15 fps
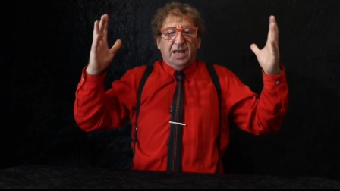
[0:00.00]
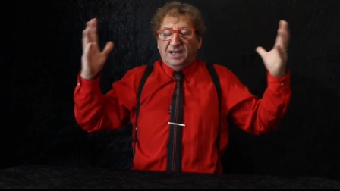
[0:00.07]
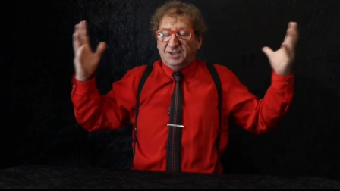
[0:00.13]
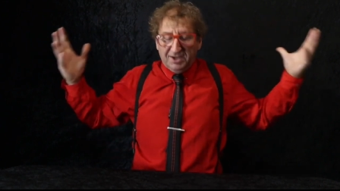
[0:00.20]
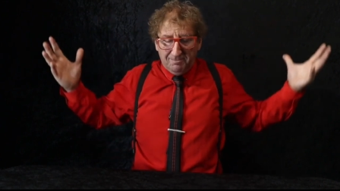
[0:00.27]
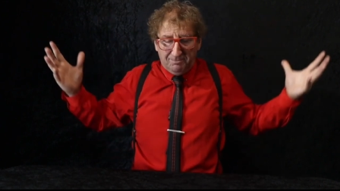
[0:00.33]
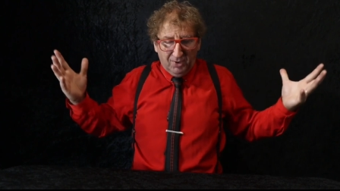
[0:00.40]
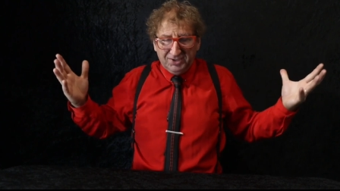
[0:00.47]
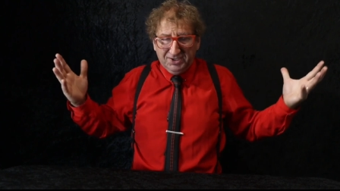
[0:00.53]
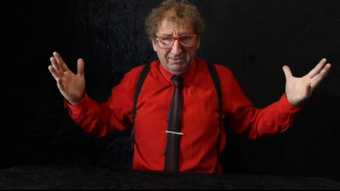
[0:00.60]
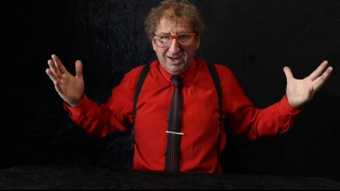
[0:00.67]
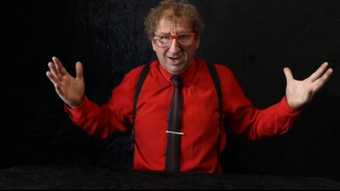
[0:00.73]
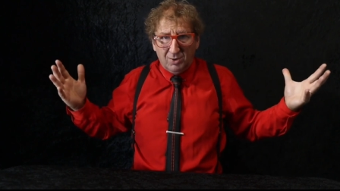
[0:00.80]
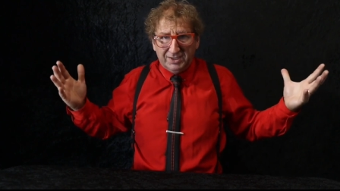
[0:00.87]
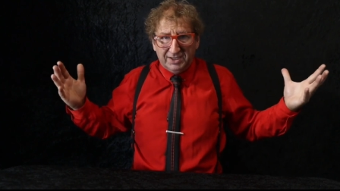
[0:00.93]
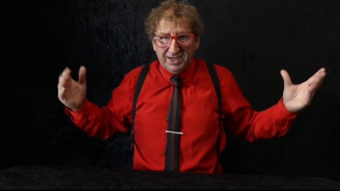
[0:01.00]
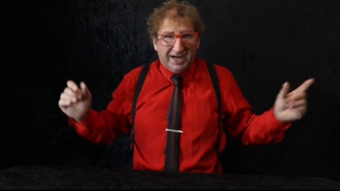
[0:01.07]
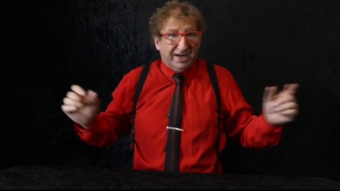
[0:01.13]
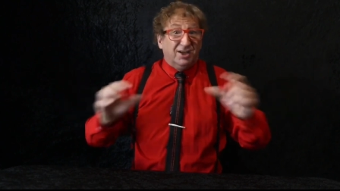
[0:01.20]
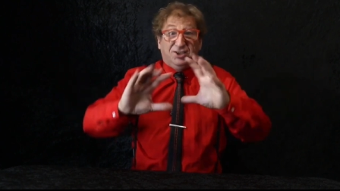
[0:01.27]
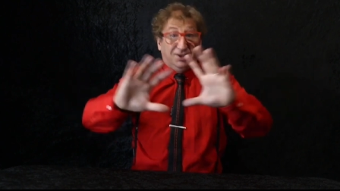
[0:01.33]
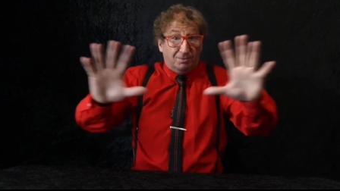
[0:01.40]
es imposible que encuentres la
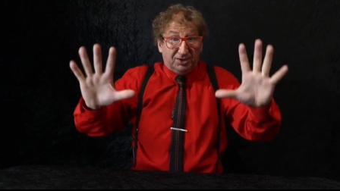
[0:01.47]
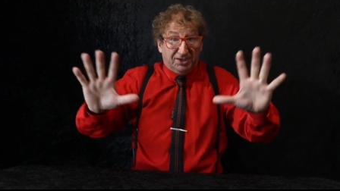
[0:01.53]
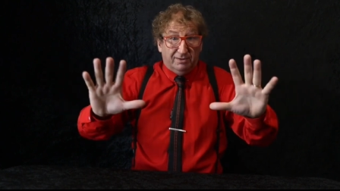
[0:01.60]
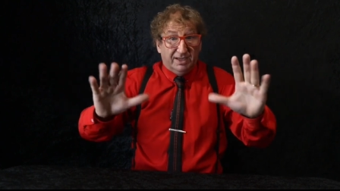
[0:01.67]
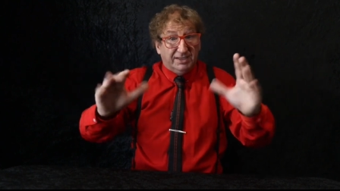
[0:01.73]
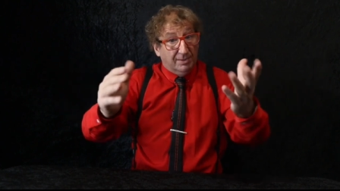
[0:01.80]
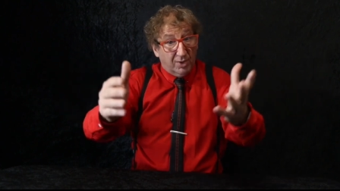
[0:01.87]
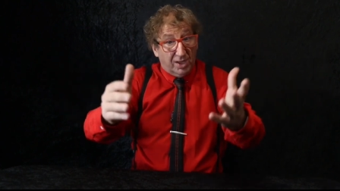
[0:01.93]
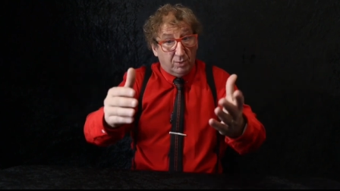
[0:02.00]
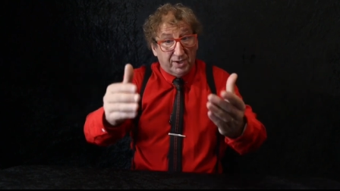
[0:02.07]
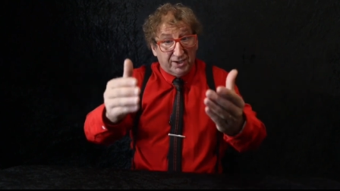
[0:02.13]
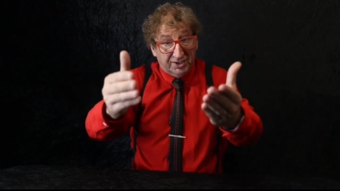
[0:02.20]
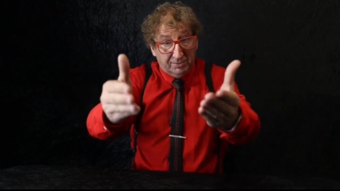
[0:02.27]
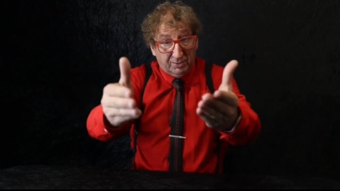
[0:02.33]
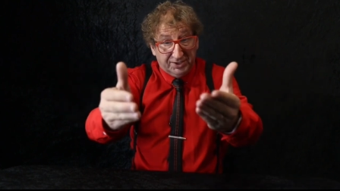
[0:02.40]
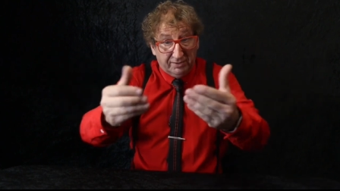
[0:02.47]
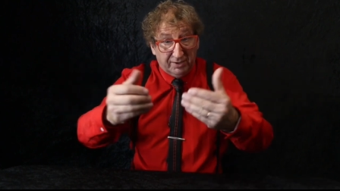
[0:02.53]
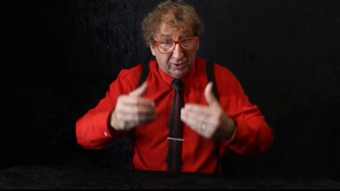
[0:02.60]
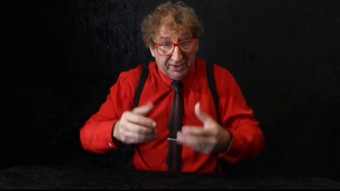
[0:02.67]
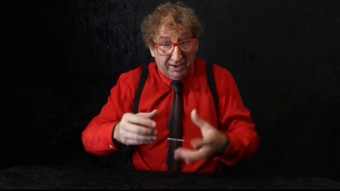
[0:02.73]
carta, es imposible, estamos de acuerdo, es imposible.